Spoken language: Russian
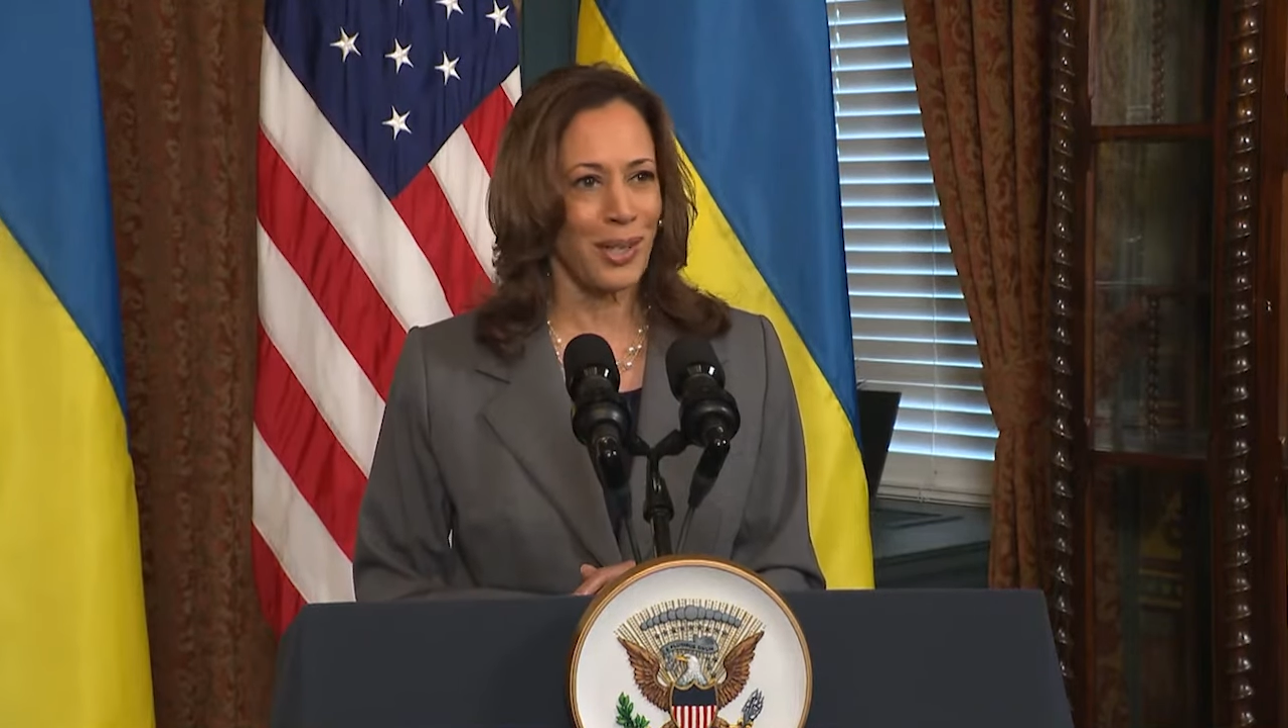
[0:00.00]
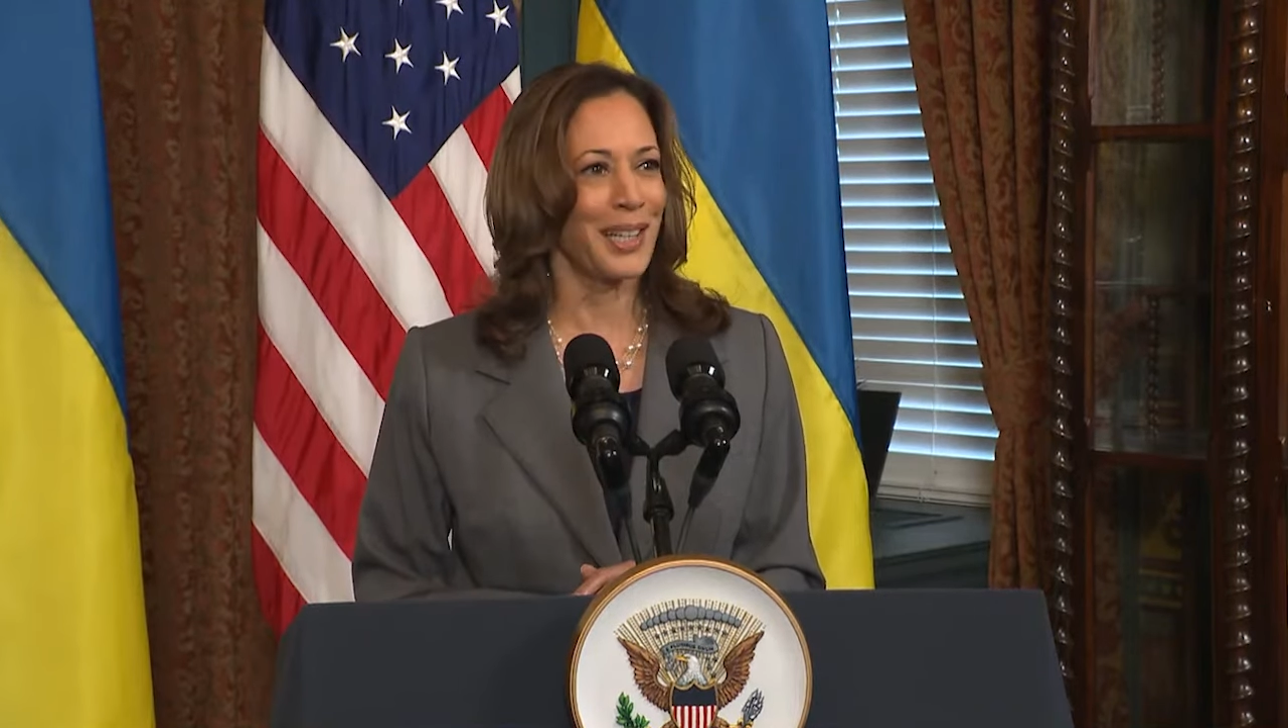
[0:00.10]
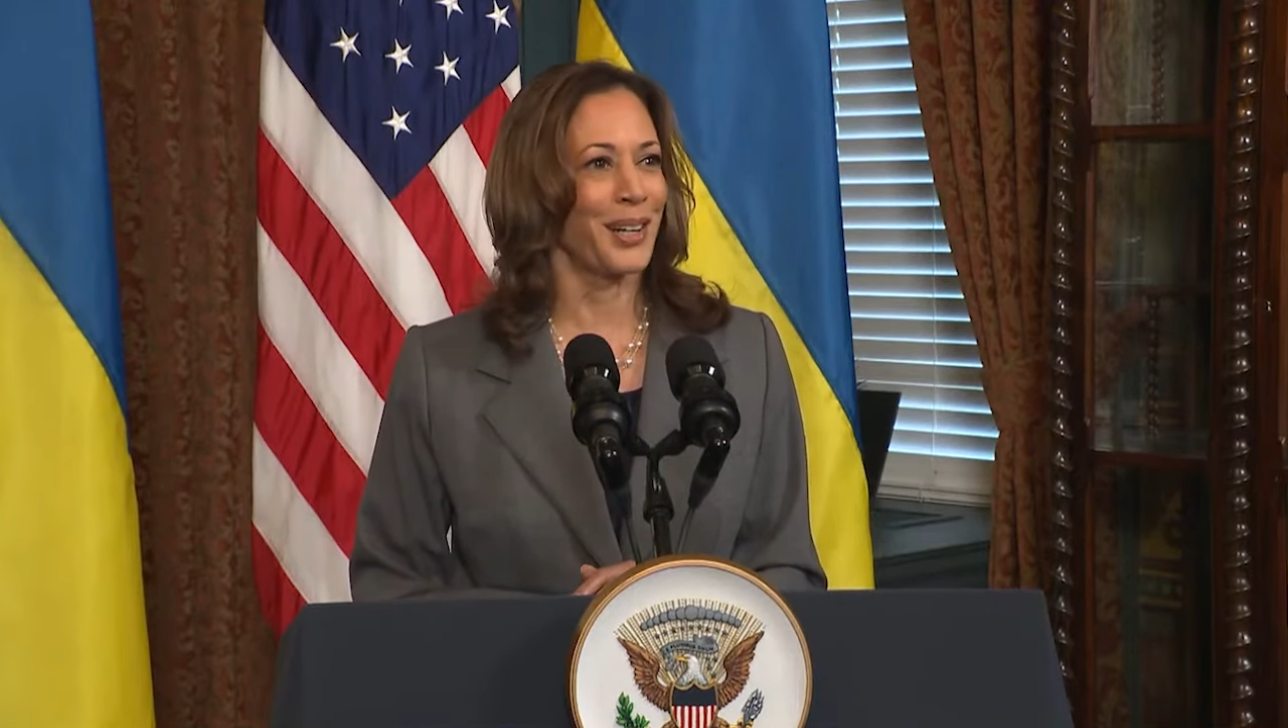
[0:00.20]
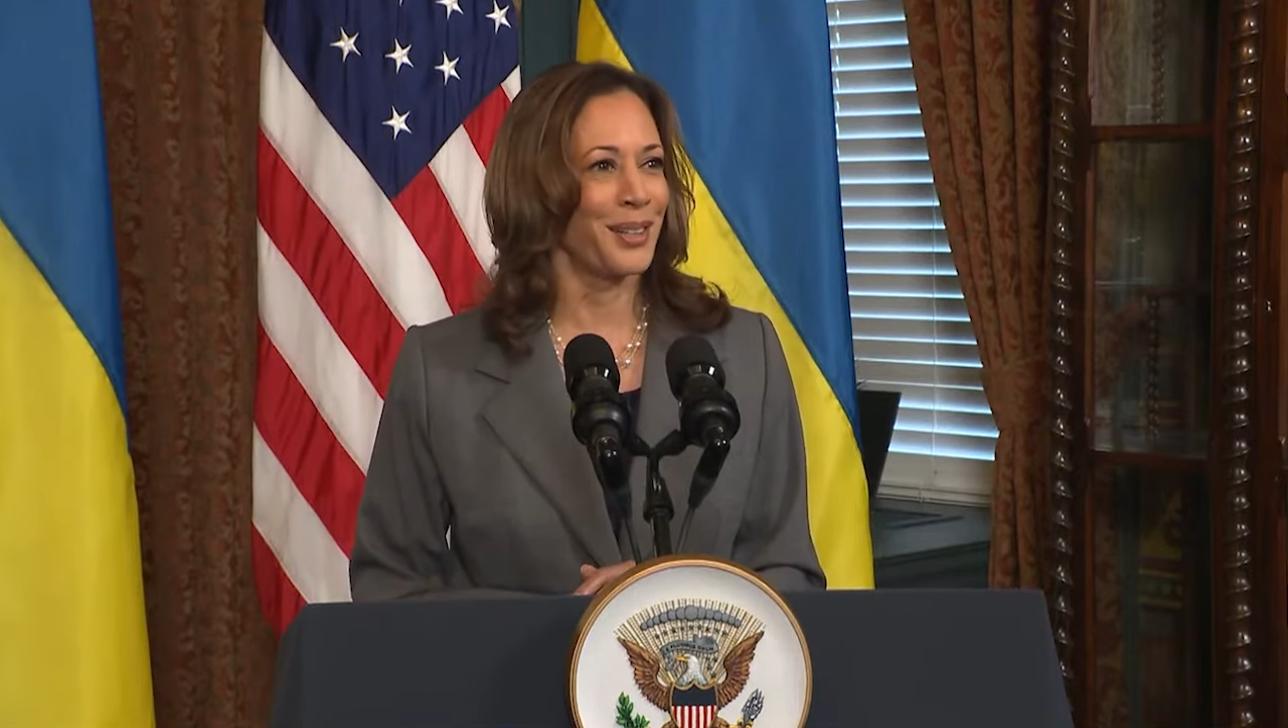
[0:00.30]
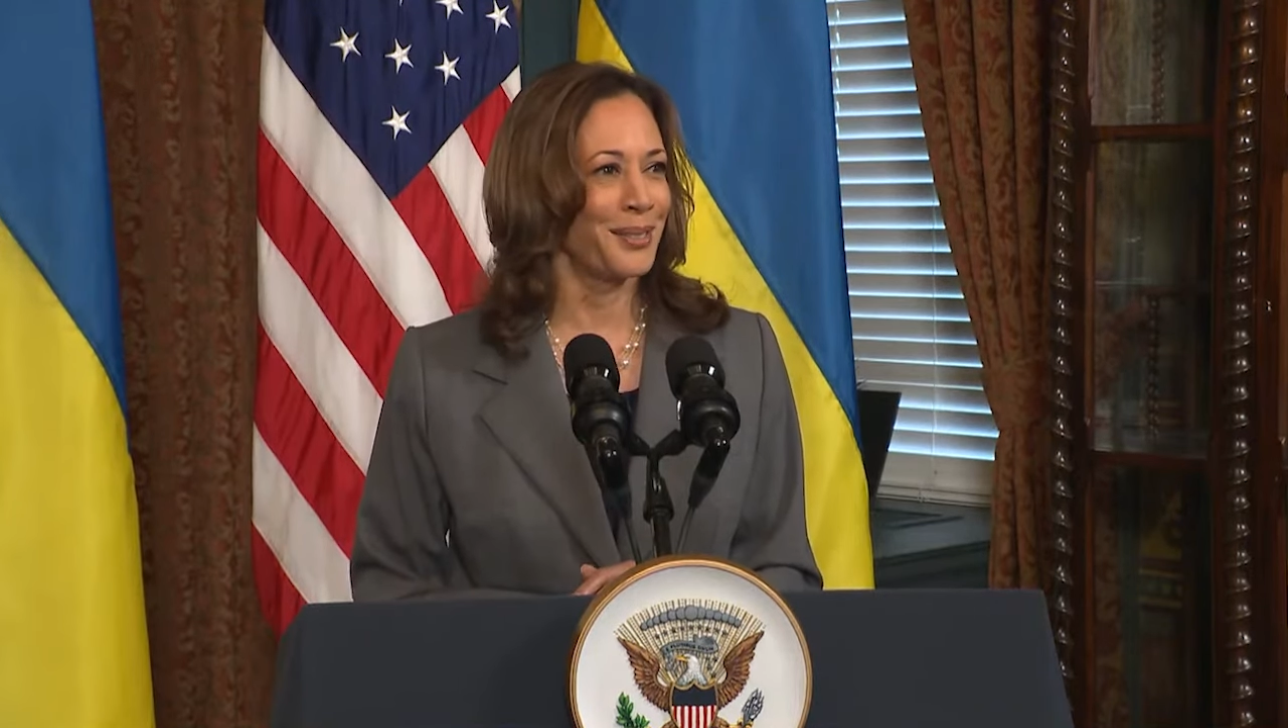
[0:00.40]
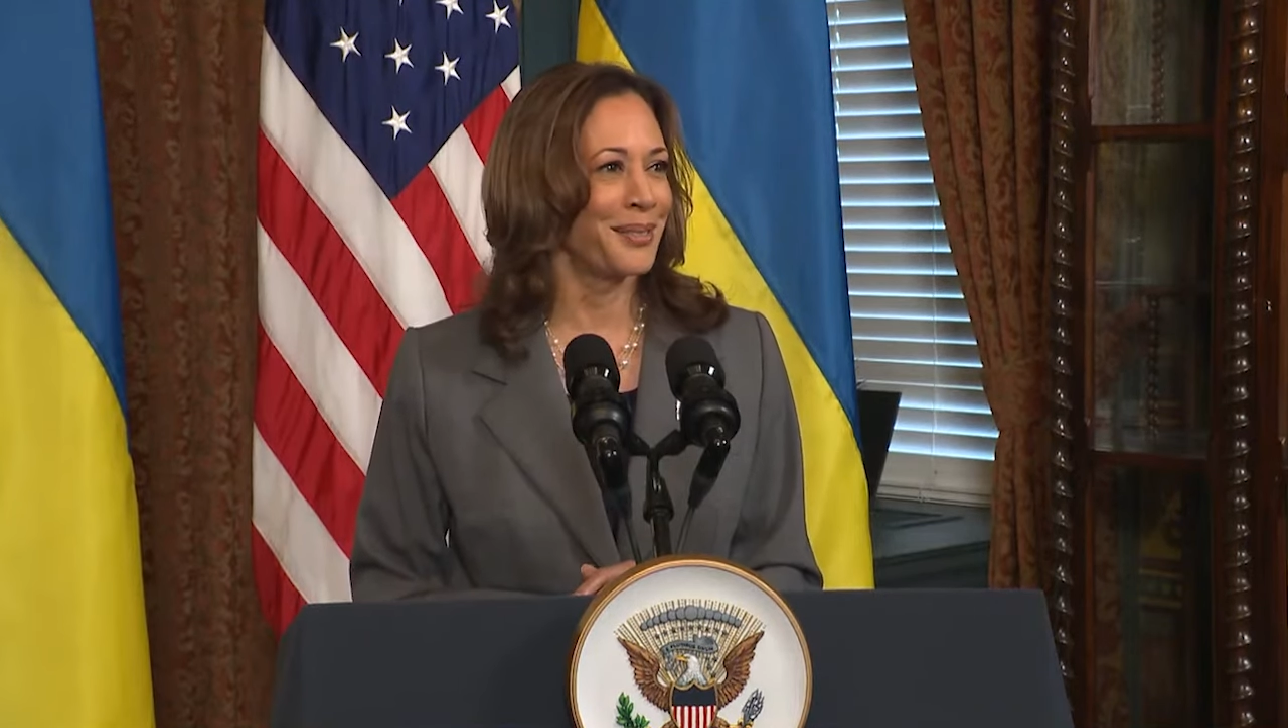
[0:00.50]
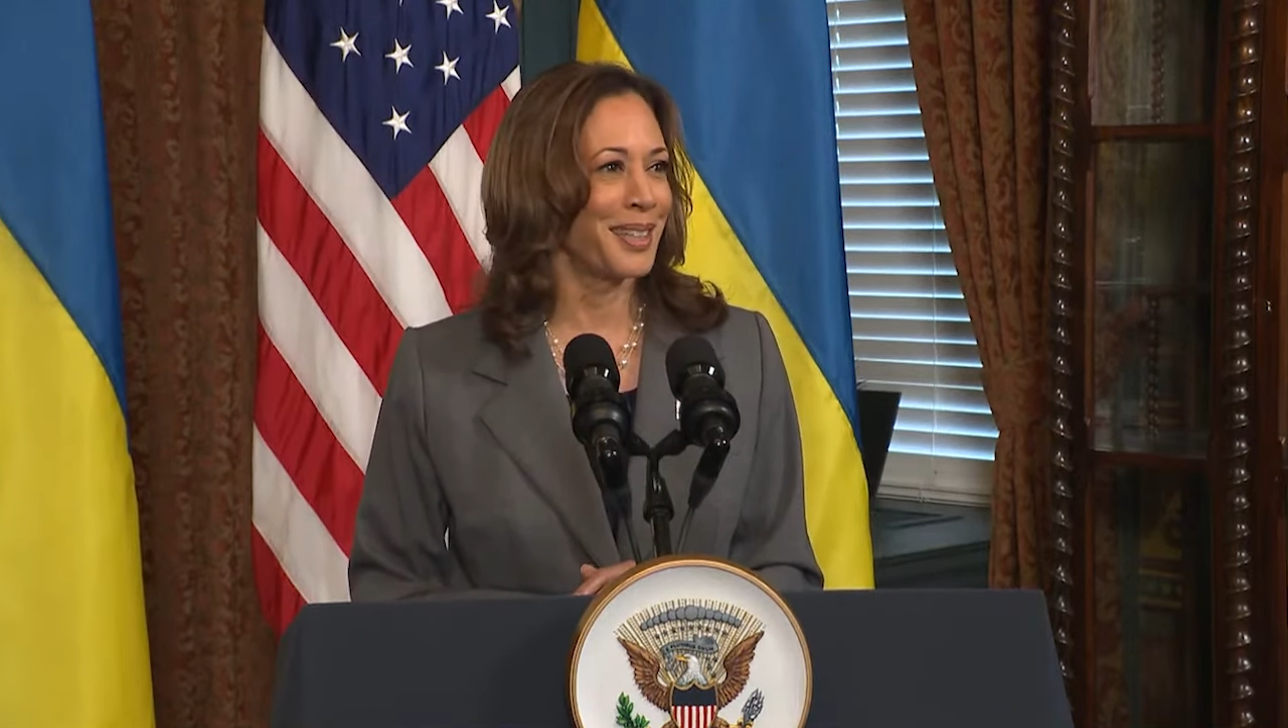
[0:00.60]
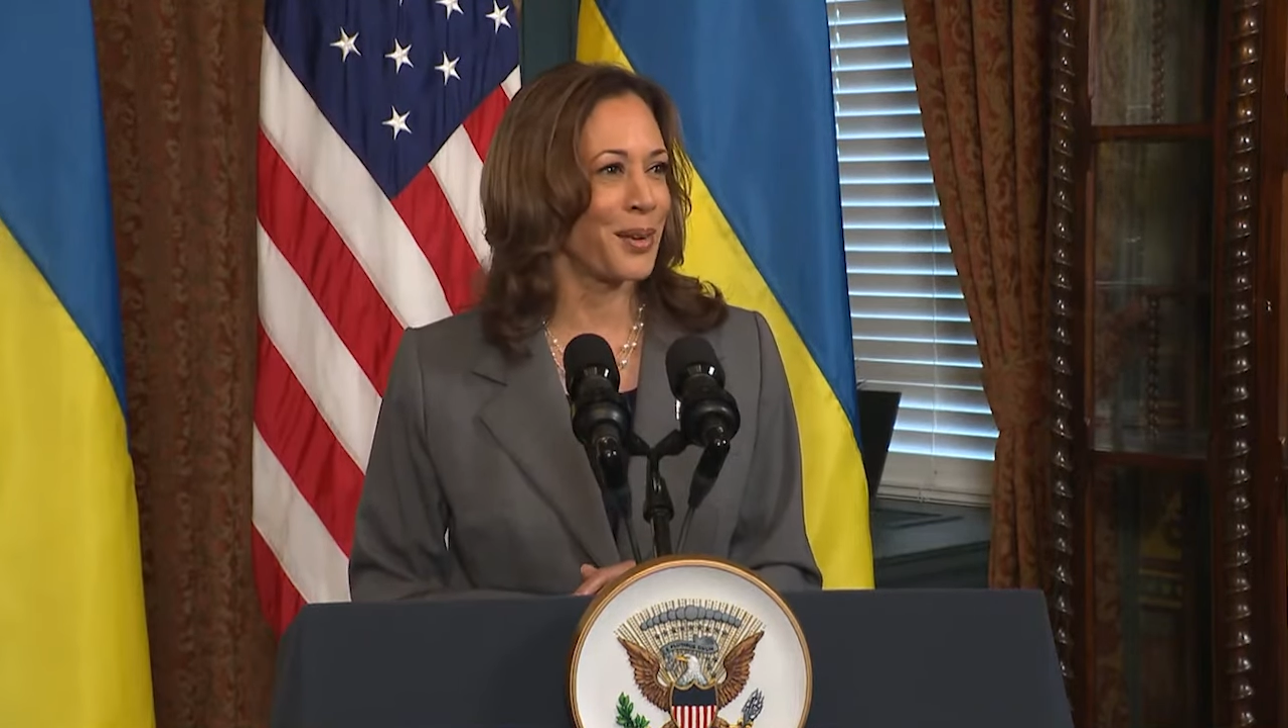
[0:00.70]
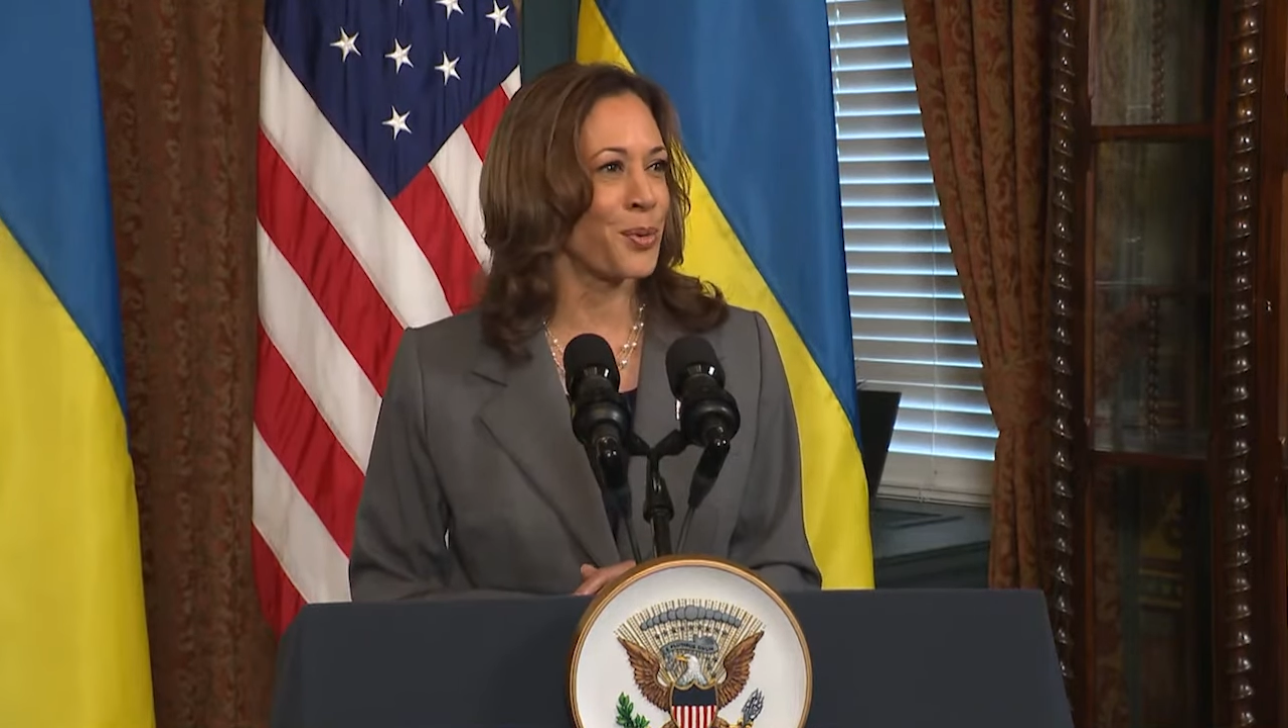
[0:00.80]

Соединенные